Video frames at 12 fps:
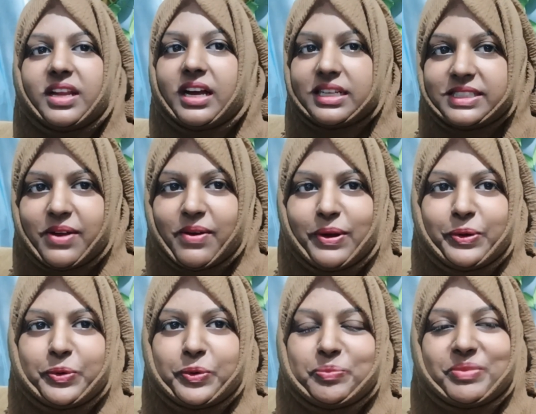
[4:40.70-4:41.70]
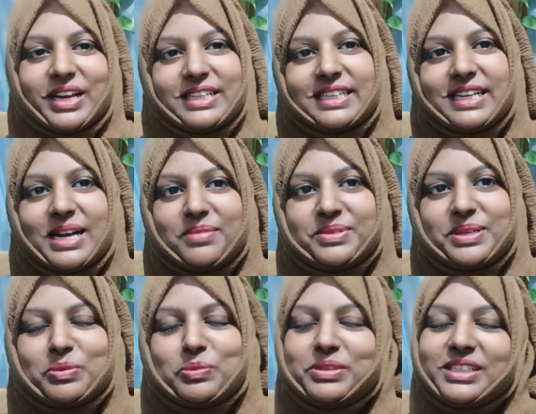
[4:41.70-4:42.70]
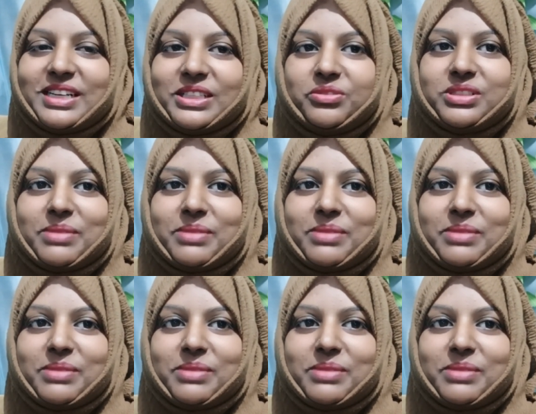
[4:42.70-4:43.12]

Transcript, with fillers: असलम कैसे हैं आप सब उम्मीद करती हूँ